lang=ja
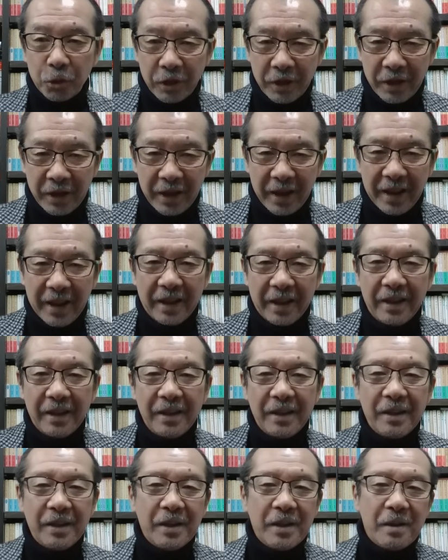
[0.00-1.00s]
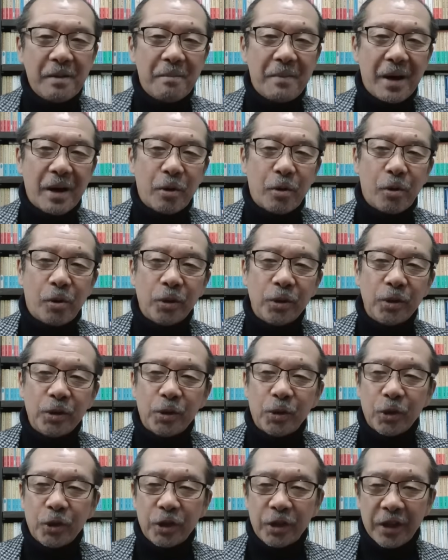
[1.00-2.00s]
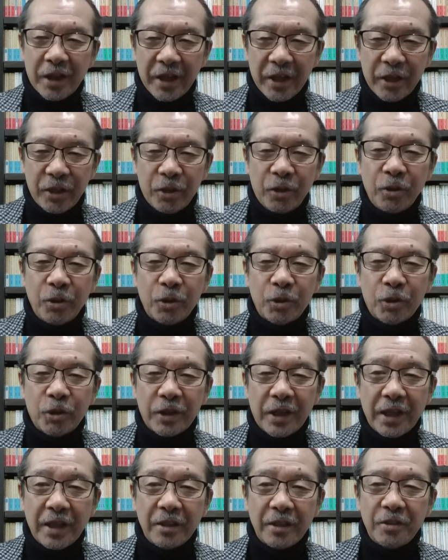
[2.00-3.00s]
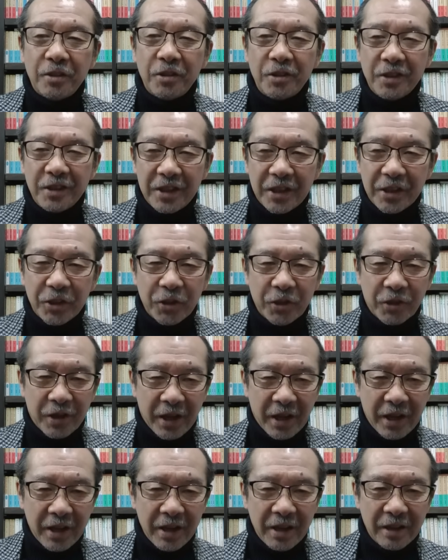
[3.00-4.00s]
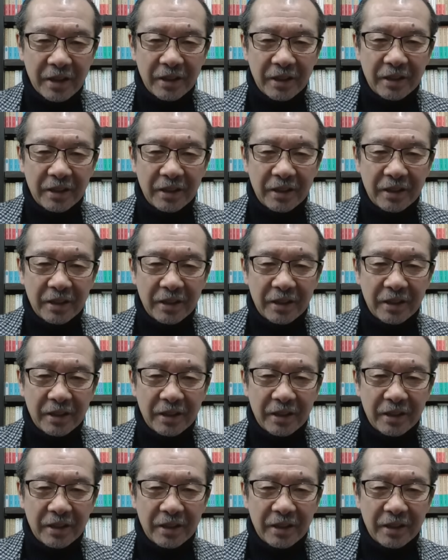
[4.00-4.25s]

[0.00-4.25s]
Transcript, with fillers: でね、まあこういう時ってね、いろいろと出てくるんですよね。